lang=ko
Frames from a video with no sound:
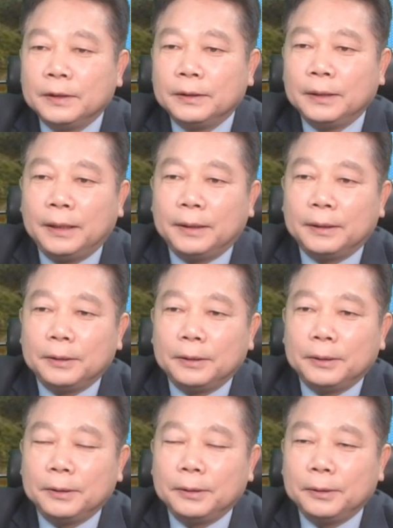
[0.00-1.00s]
네,
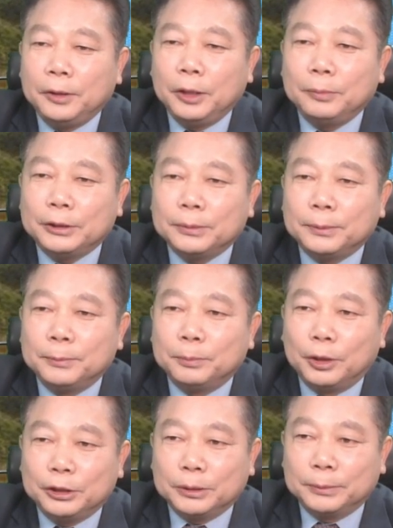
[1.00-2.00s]
외부에서 보면,
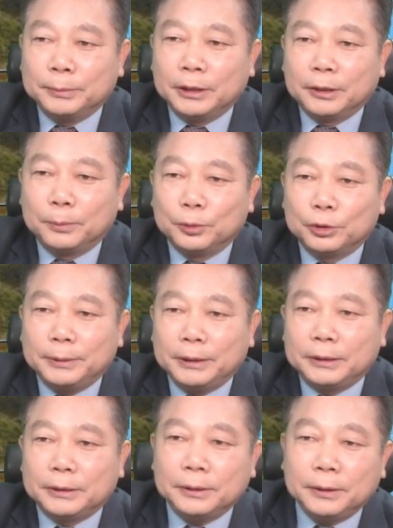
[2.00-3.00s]
멀리서 보면 이런 모습이
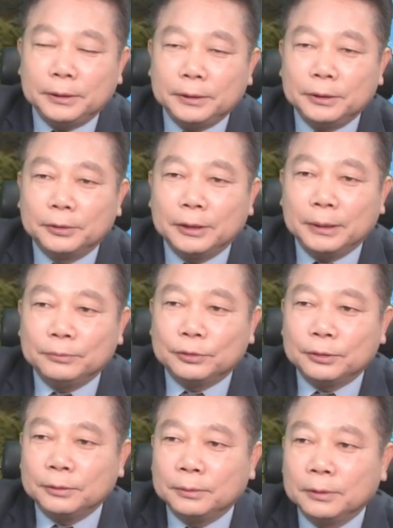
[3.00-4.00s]
있죠. 여기에
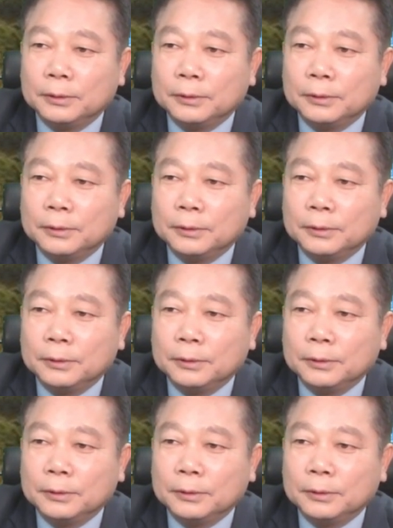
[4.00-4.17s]
무슨